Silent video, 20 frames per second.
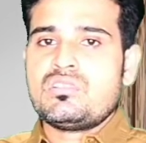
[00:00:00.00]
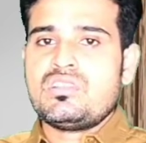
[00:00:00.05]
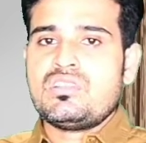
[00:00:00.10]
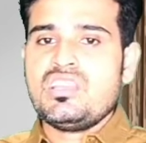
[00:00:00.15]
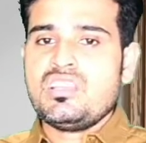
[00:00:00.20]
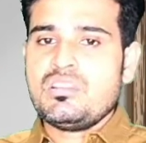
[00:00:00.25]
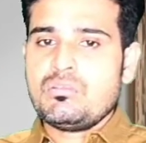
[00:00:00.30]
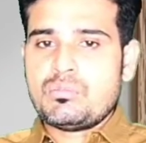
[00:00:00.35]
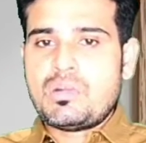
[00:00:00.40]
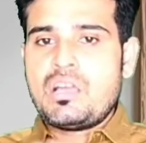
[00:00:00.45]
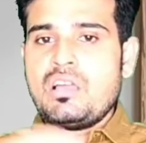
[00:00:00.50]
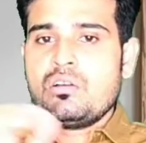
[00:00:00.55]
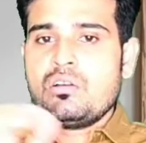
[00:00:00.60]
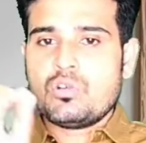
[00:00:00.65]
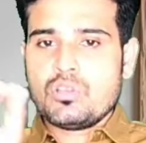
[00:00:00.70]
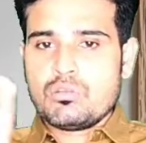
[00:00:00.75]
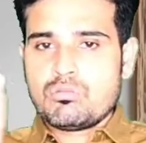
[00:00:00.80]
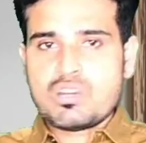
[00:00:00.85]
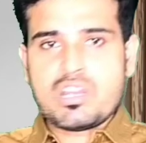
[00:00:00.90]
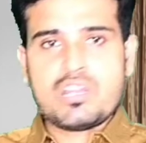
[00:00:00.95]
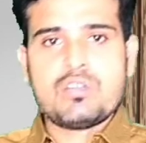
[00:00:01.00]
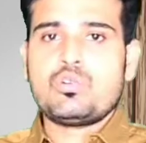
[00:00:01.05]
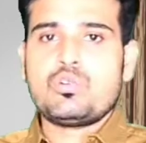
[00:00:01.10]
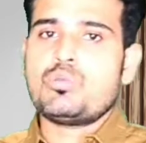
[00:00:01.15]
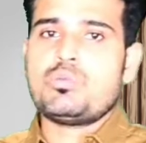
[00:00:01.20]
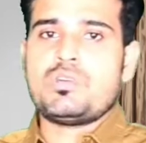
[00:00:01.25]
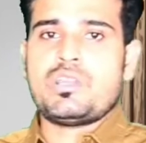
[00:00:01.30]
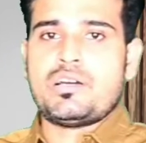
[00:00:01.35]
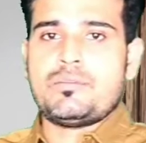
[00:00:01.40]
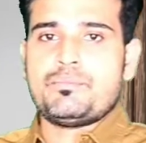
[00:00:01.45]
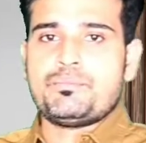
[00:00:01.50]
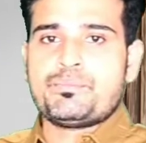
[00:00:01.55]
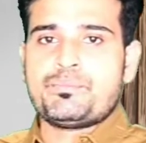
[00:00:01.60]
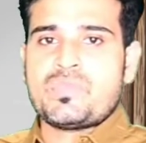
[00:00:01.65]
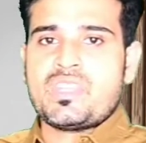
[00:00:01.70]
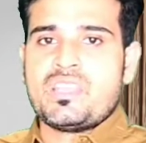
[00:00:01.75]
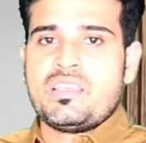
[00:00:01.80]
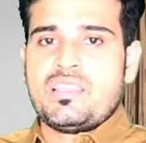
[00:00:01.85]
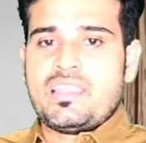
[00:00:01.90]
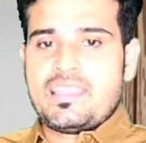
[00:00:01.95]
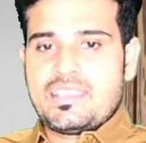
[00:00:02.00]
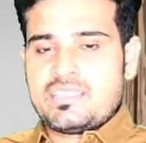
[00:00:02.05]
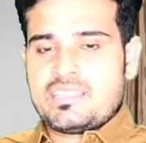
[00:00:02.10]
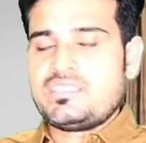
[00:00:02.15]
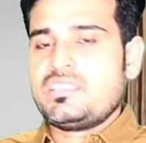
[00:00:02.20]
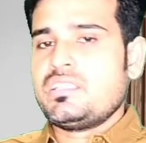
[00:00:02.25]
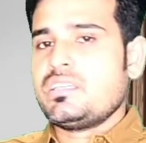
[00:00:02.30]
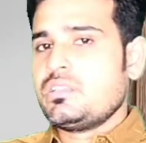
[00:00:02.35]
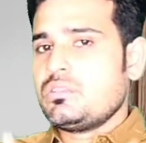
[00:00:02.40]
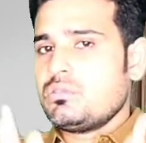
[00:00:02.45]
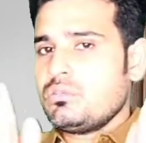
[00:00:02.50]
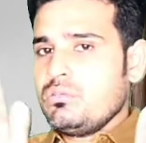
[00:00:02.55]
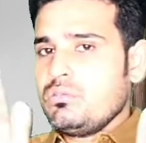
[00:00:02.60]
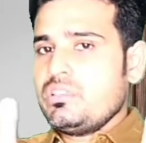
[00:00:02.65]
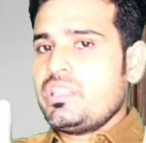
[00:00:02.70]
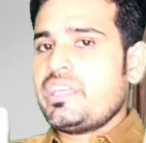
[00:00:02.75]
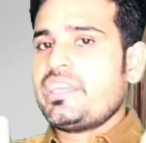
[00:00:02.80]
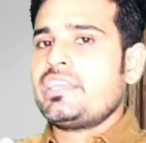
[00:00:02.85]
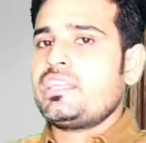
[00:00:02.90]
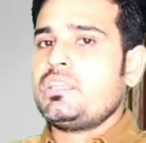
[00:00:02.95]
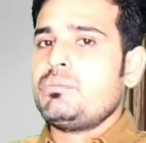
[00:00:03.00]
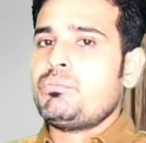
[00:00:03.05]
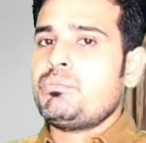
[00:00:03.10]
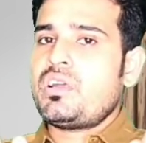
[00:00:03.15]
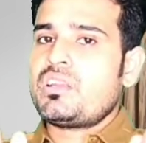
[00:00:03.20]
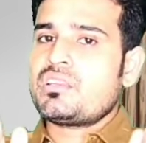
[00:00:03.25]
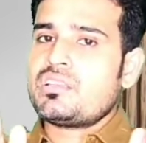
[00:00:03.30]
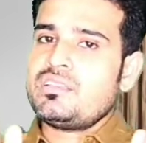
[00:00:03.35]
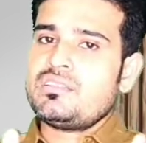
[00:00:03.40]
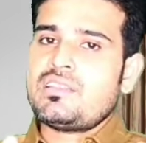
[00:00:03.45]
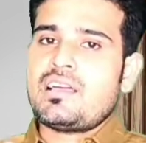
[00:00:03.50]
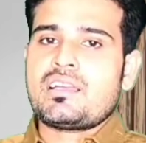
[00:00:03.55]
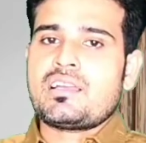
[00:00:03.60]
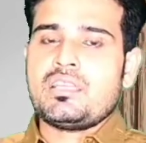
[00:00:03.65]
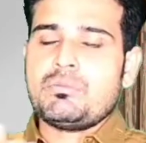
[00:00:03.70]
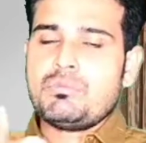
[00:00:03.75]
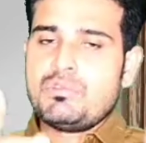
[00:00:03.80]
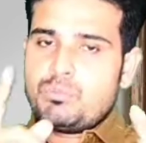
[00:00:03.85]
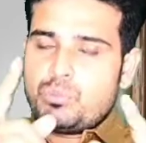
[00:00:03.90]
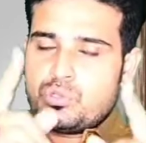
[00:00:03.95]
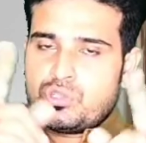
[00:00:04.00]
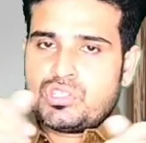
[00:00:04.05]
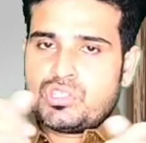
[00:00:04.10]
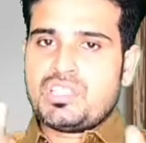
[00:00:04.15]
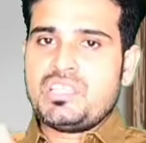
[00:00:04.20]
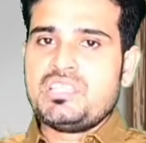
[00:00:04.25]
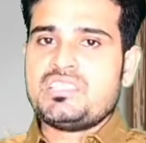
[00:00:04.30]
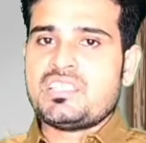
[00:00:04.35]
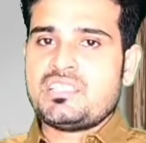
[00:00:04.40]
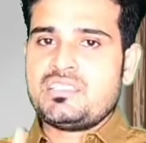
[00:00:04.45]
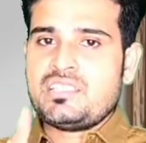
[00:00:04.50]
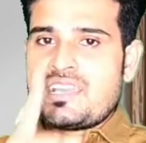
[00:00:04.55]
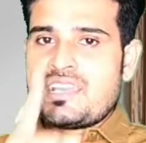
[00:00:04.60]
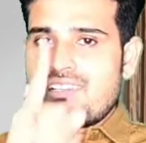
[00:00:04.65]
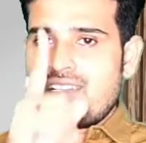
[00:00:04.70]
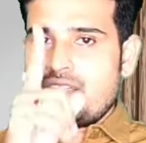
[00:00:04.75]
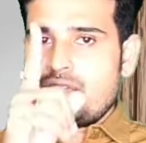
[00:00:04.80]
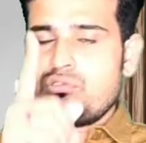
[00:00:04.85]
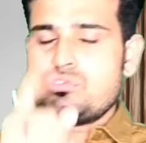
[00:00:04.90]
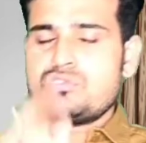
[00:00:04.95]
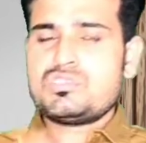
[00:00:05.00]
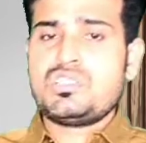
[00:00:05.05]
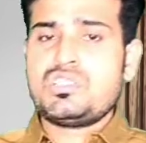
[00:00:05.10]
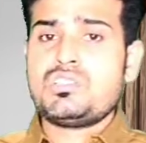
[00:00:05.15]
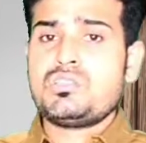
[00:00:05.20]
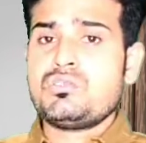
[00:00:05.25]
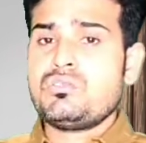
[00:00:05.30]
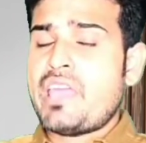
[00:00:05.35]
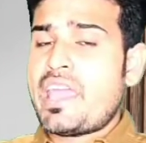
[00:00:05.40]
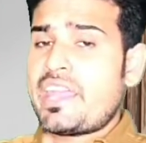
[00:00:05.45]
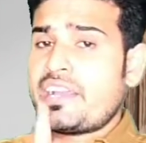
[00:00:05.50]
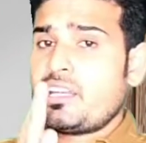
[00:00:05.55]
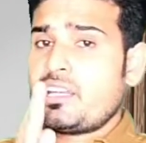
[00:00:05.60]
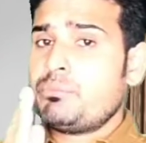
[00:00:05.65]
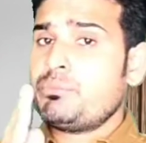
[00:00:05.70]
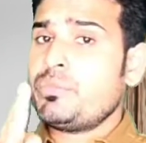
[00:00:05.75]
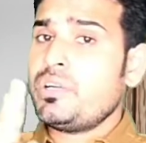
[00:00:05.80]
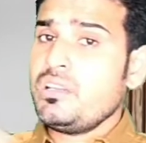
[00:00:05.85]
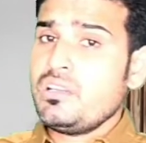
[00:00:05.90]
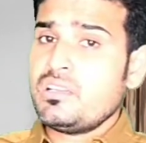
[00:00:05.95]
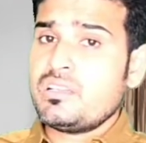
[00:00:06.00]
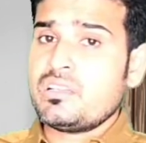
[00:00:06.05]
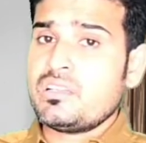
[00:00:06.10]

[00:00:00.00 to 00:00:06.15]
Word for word: টিক বা গোল ভরাট করবে না এই ক্ষেত্রে কিন্তু নেগেটিভ মার্কিং থাকে এবং প্রত্যেকেই জানি একটা কোশ্চেনের জন্য এক নাম্বার